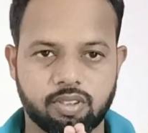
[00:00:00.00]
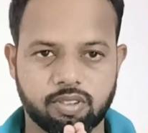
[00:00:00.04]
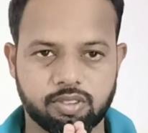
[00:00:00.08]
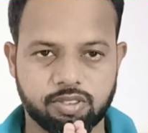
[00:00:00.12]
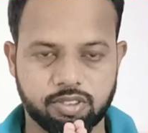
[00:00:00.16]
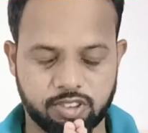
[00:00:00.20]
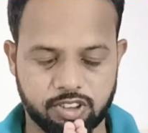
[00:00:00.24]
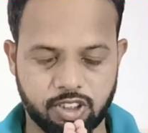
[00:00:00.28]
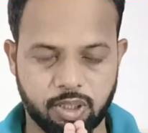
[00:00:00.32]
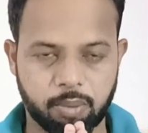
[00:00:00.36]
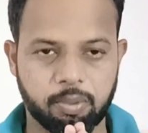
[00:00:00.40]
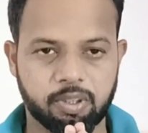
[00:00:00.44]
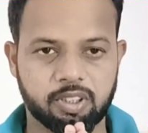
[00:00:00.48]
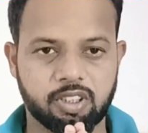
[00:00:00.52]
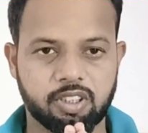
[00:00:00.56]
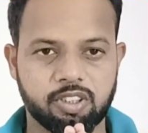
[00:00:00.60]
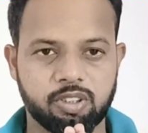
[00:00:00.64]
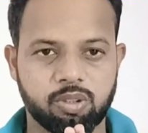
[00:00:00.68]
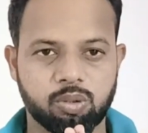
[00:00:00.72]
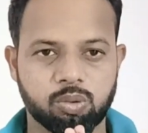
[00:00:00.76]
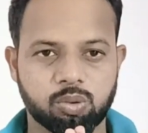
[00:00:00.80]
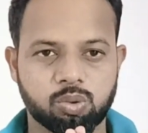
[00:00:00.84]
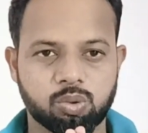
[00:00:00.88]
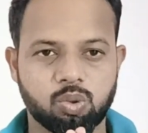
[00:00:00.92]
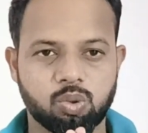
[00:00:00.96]
जय माता दी
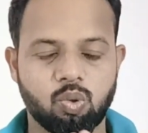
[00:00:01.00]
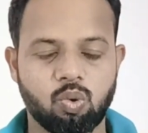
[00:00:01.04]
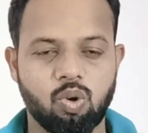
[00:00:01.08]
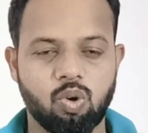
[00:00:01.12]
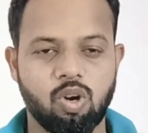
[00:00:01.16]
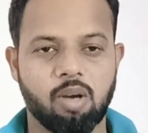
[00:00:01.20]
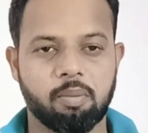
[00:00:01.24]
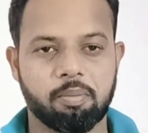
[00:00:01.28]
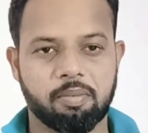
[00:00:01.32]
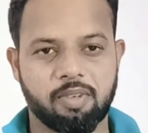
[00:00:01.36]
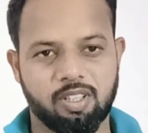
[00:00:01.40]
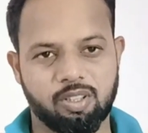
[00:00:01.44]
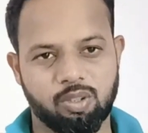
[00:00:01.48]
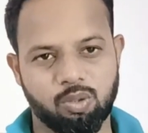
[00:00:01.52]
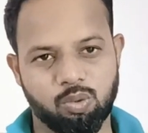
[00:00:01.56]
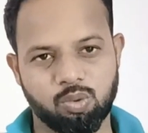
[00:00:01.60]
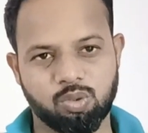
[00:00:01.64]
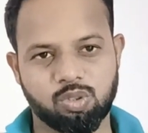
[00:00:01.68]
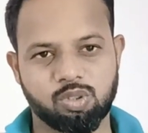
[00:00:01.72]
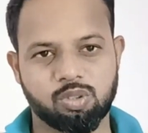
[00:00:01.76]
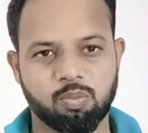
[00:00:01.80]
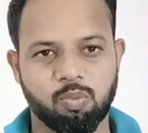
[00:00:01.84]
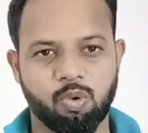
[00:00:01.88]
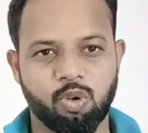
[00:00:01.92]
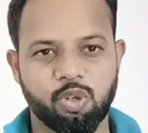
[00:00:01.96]
दोस्तों आपका
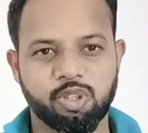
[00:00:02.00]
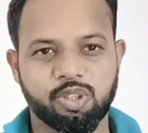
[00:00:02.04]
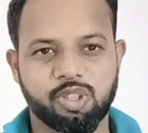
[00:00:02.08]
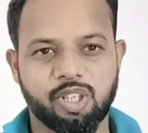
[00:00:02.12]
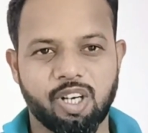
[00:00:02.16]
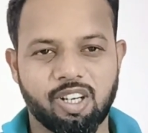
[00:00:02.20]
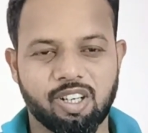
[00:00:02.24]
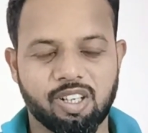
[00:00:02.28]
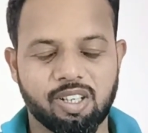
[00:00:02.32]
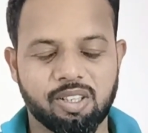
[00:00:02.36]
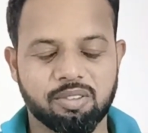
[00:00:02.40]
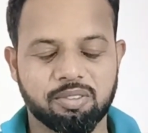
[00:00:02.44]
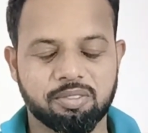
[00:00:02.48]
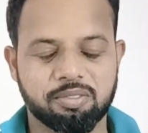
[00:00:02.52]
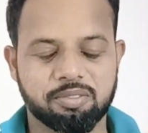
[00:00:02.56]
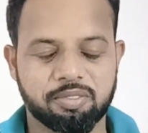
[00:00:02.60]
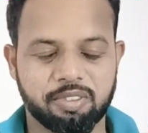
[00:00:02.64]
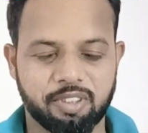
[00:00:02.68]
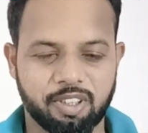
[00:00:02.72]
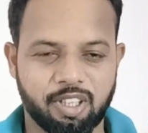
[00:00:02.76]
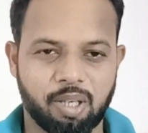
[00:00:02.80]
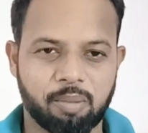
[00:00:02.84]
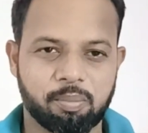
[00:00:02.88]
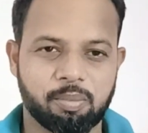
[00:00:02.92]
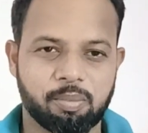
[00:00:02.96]
दोस्त मोहित राघव
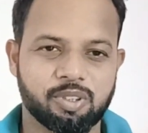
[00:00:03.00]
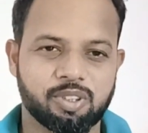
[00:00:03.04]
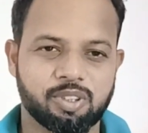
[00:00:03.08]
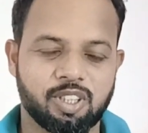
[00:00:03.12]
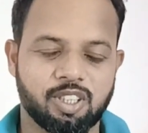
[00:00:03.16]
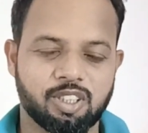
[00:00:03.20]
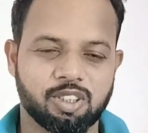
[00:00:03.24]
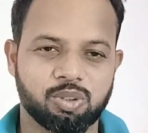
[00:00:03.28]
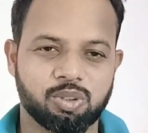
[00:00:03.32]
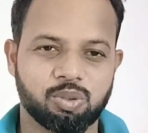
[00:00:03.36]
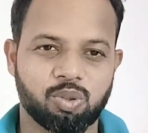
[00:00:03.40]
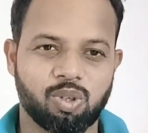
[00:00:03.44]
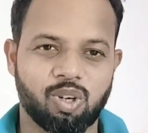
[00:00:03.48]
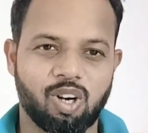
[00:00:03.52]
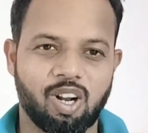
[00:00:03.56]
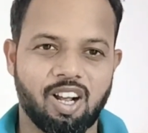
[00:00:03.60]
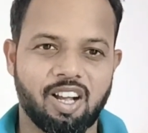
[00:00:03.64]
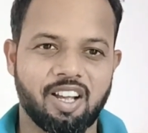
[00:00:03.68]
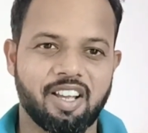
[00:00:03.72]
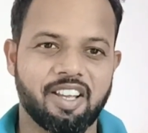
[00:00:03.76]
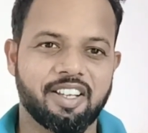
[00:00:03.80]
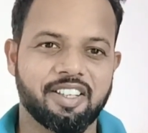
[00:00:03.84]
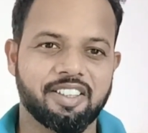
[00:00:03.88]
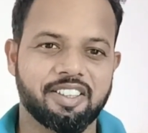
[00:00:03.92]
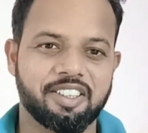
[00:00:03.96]
फिर आपके साथ जुड़ रहा
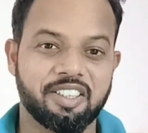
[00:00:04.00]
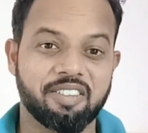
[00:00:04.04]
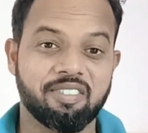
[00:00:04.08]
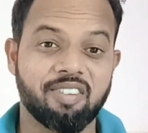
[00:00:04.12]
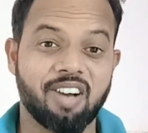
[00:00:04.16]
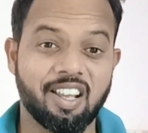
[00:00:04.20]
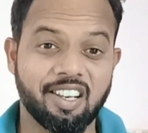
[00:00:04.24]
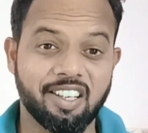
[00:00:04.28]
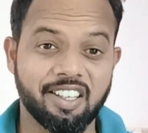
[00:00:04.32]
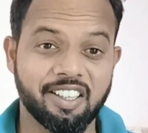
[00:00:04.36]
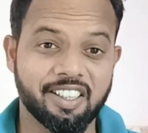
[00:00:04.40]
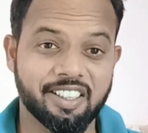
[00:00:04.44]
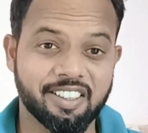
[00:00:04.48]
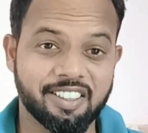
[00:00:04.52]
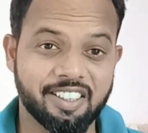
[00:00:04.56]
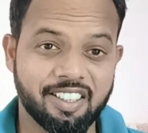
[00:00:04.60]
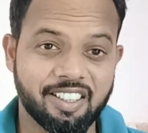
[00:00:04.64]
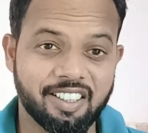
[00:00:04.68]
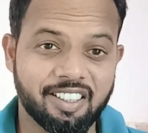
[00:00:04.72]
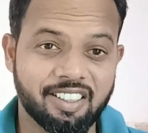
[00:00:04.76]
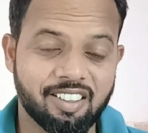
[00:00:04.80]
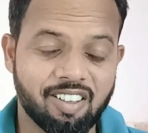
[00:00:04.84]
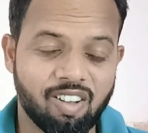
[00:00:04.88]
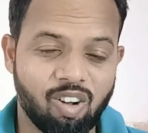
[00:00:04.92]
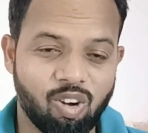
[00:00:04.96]
है दिवाली के दिन
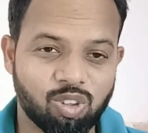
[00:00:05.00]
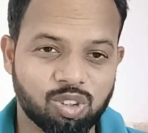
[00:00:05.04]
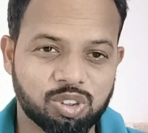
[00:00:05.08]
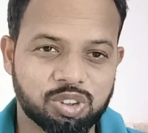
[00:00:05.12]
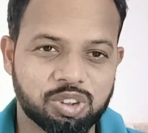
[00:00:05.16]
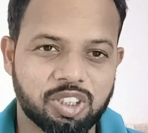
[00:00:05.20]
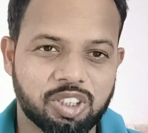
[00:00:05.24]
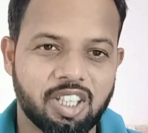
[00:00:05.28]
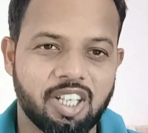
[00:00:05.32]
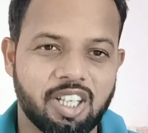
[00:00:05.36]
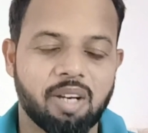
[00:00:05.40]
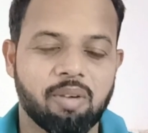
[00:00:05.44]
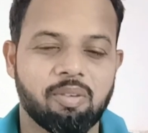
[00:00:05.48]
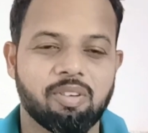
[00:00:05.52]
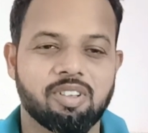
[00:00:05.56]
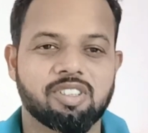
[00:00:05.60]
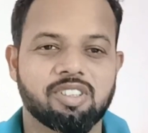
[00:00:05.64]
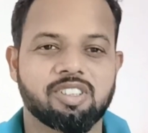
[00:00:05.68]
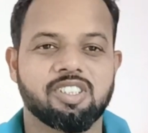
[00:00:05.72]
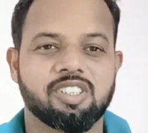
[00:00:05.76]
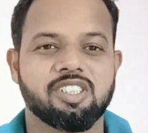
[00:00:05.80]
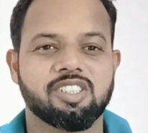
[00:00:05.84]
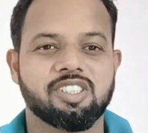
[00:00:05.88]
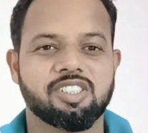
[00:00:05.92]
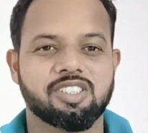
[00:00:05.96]
ऑस्ट्रेलिया
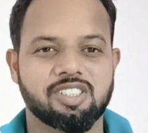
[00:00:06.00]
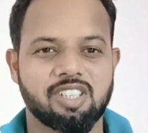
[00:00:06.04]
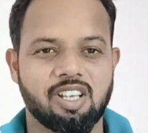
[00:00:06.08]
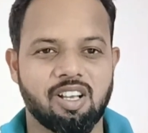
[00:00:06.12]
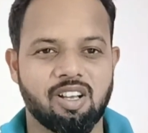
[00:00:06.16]
वर्सेस